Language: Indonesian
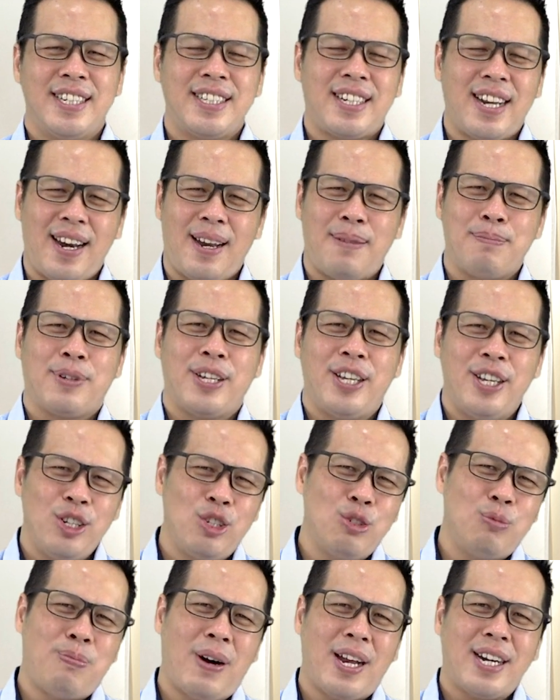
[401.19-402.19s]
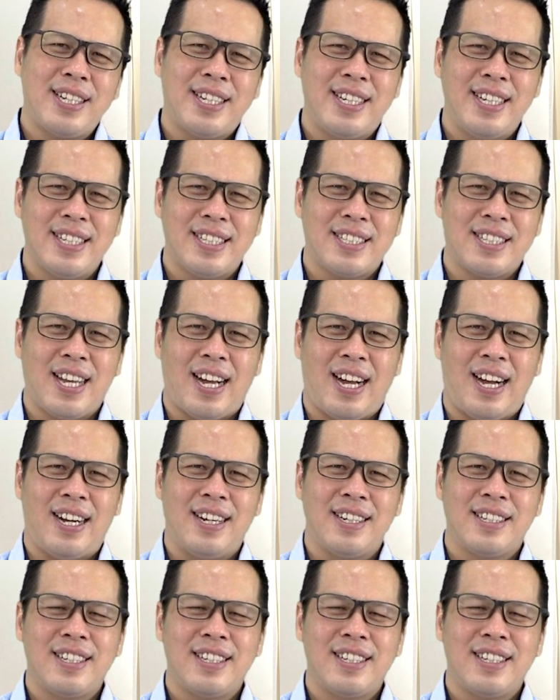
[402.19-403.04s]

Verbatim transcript: dalam kehidupan kita